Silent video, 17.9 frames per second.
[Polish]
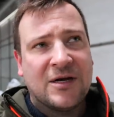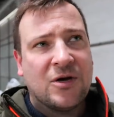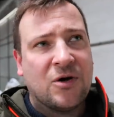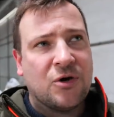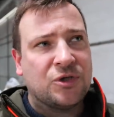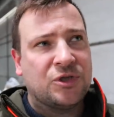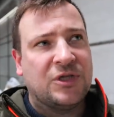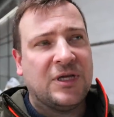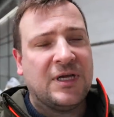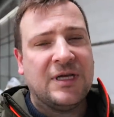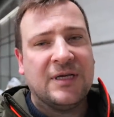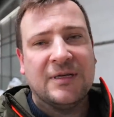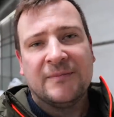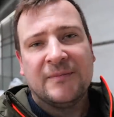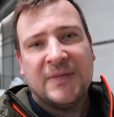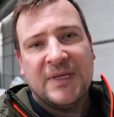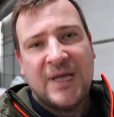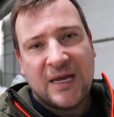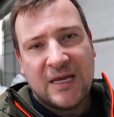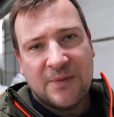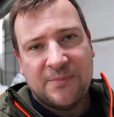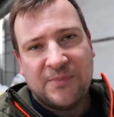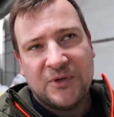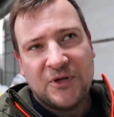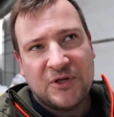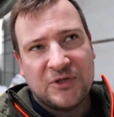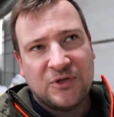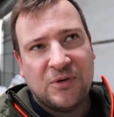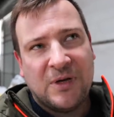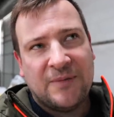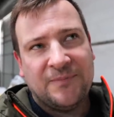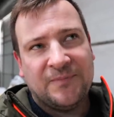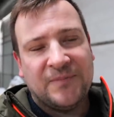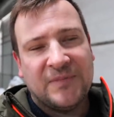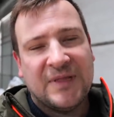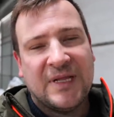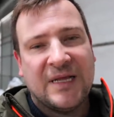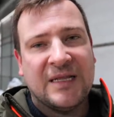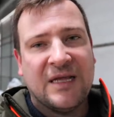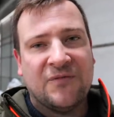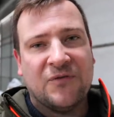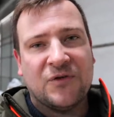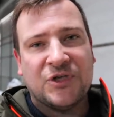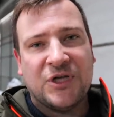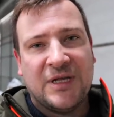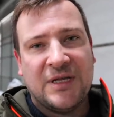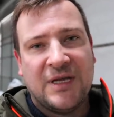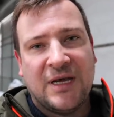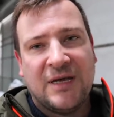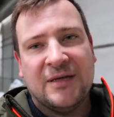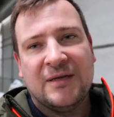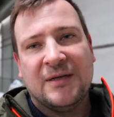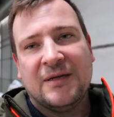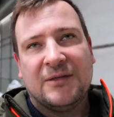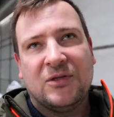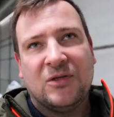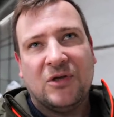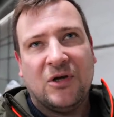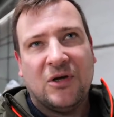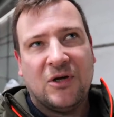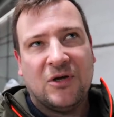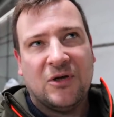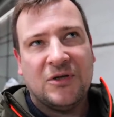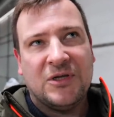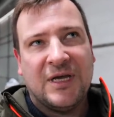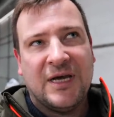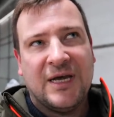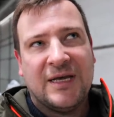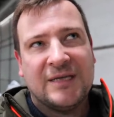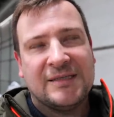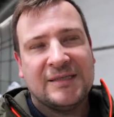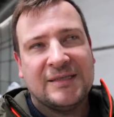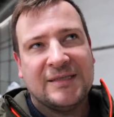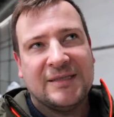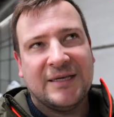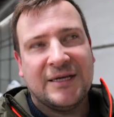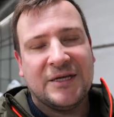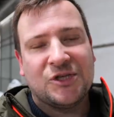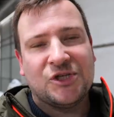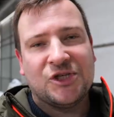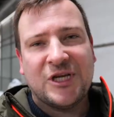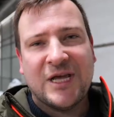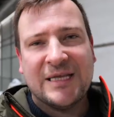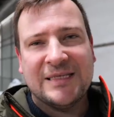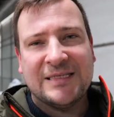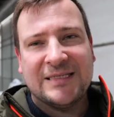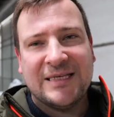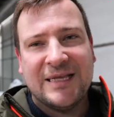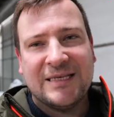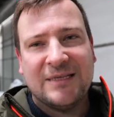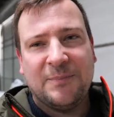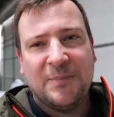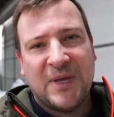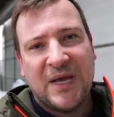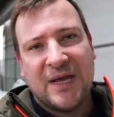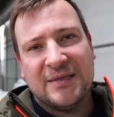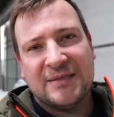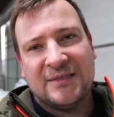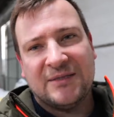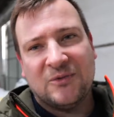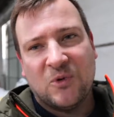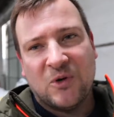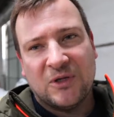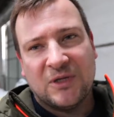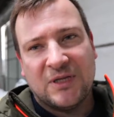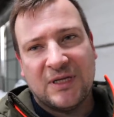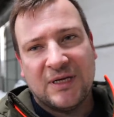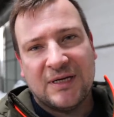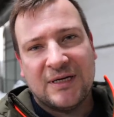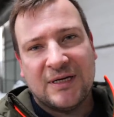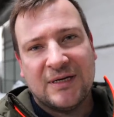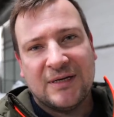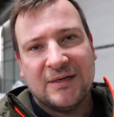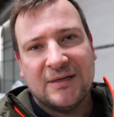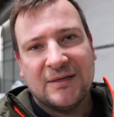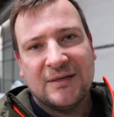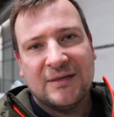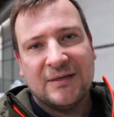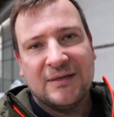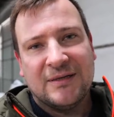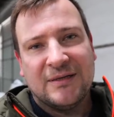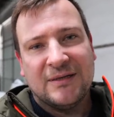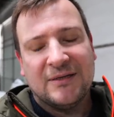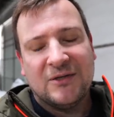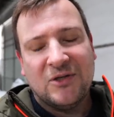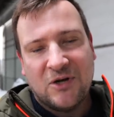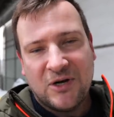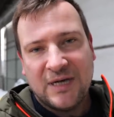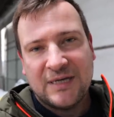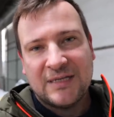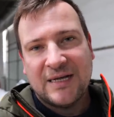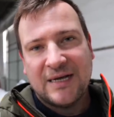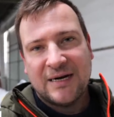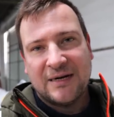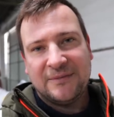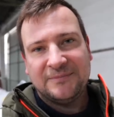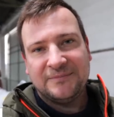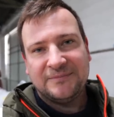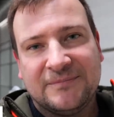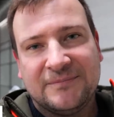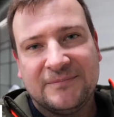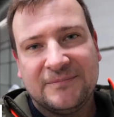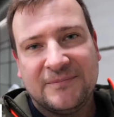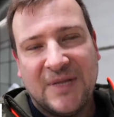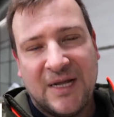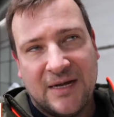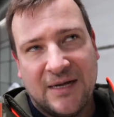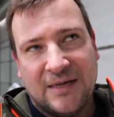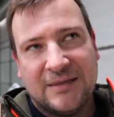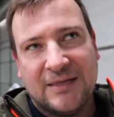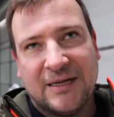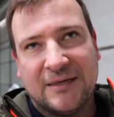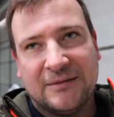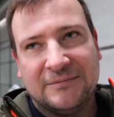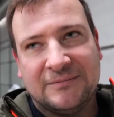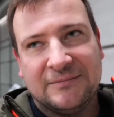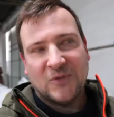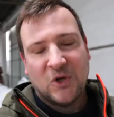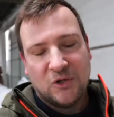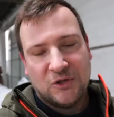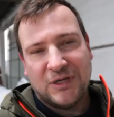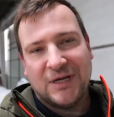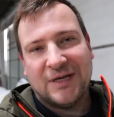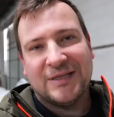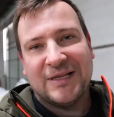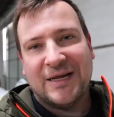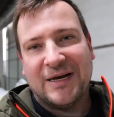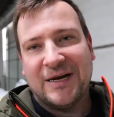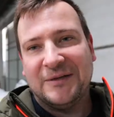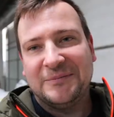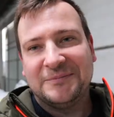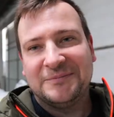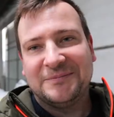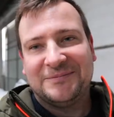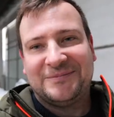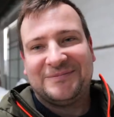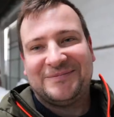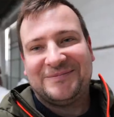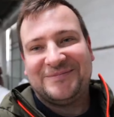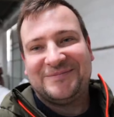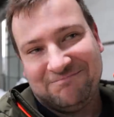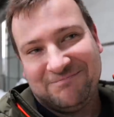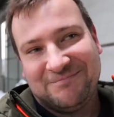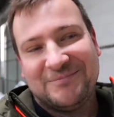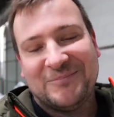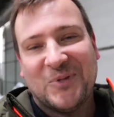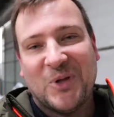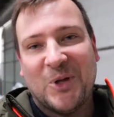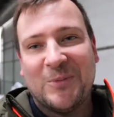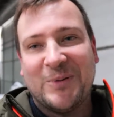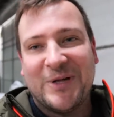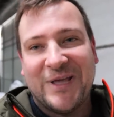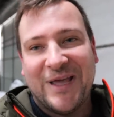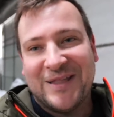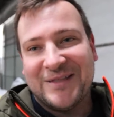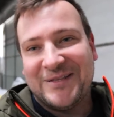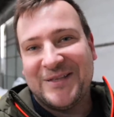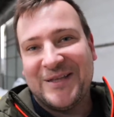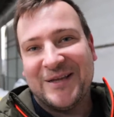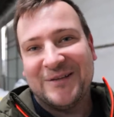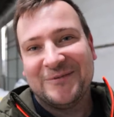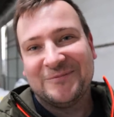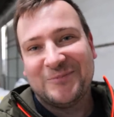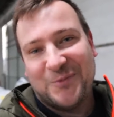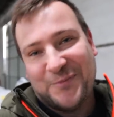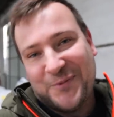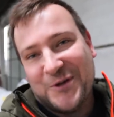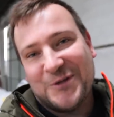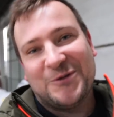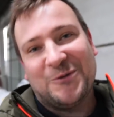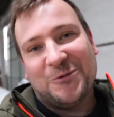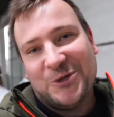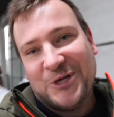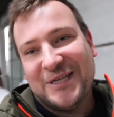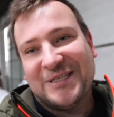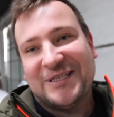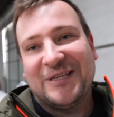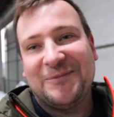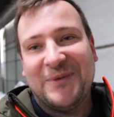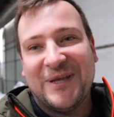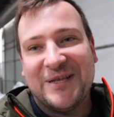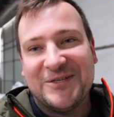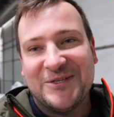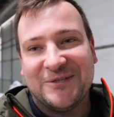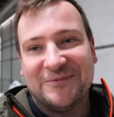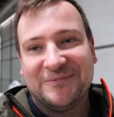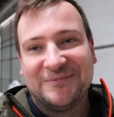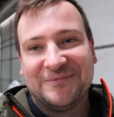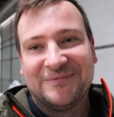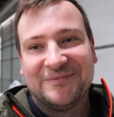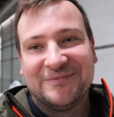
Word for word: Koszty, jakie poniosłem na nawożenie, to jest 605 zł do hektara. Na hektar, od hektara. Obojętnie, po prostu 605.